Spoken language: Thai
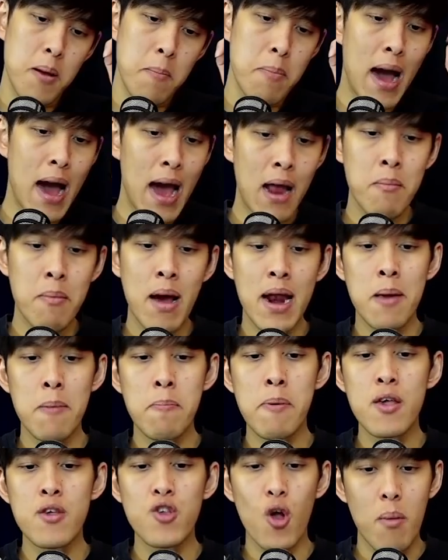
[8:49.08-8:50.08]
ผ่านมาใน
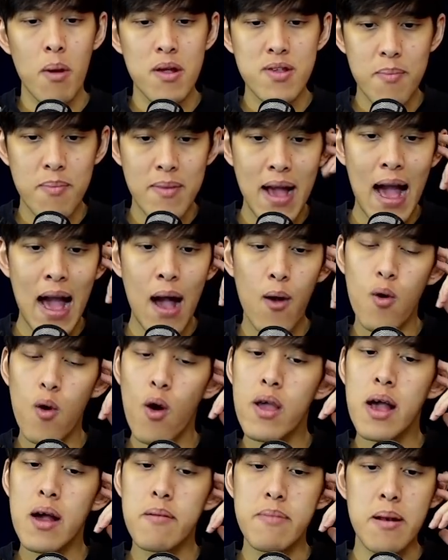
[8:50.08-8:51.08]
ปี 2019 ก็
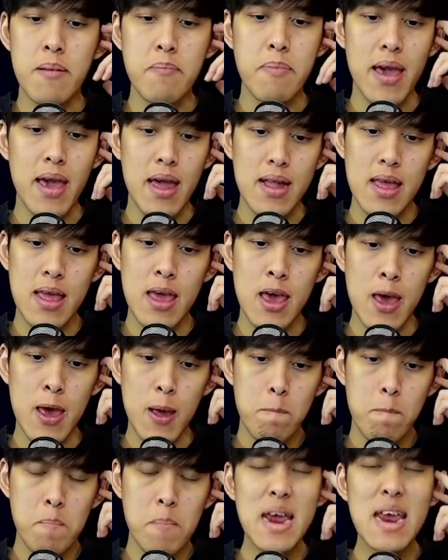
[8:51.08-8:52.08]
ยังเป็นปีที่
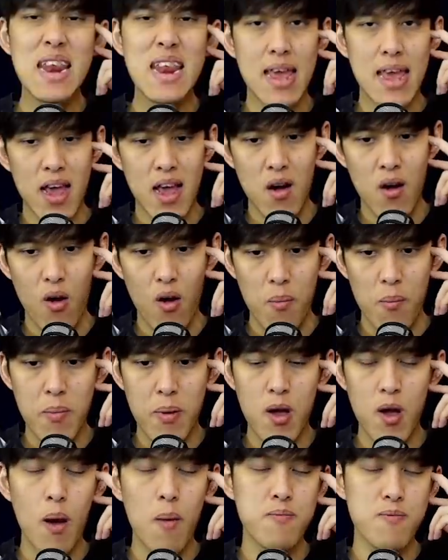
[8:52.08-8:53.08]
ไม่ดีของพี่
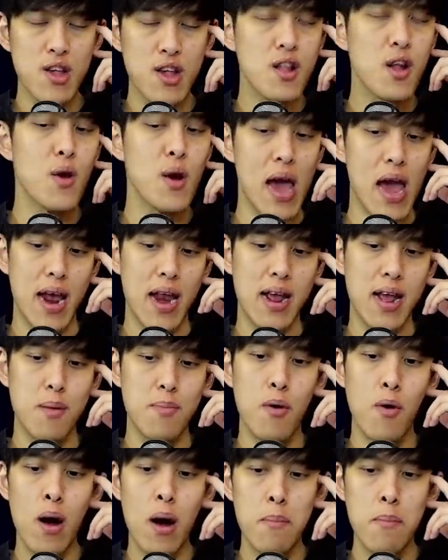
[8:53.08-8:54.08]
ก๊อฟสักเท่าไหร่นะครับเพ
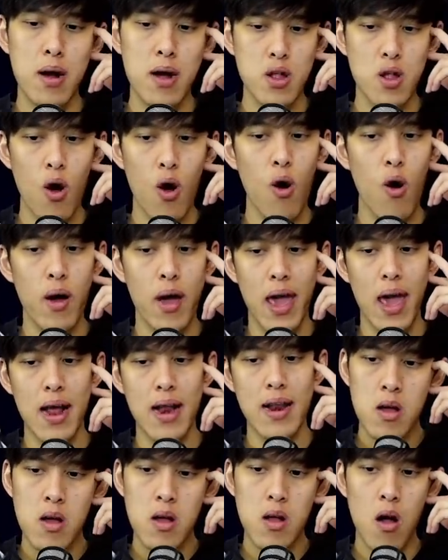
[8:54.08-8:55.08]
ราะว่าเมืองทองเอง
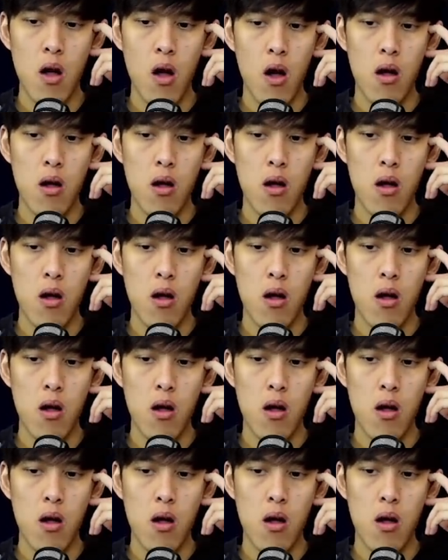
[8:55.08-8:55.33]
เนี่ยก็